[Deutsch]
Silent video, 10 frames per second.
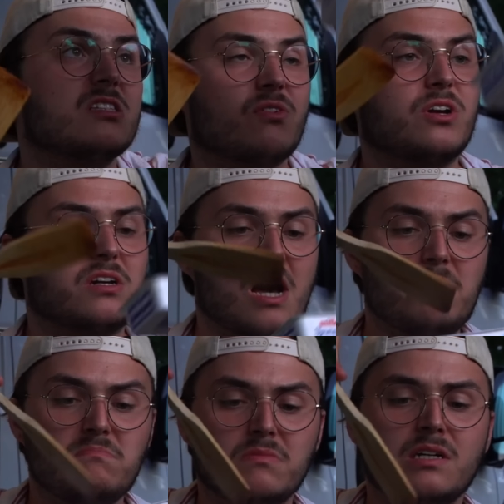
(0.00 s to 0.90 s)
200
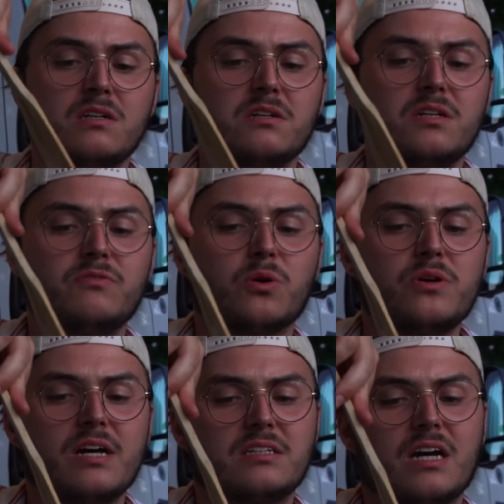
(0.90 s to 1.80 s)
Gramm. Nehmen wir
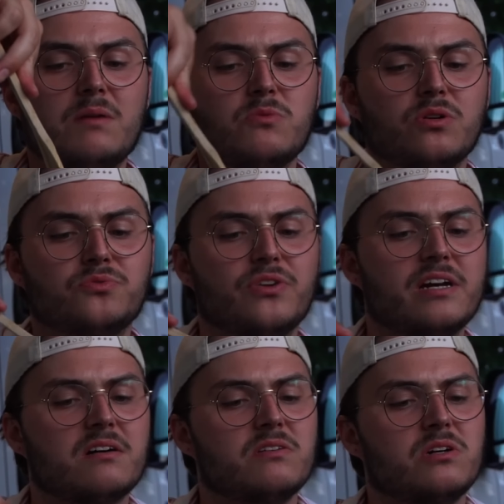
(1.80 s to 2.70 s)
100 Gramm ungefähr.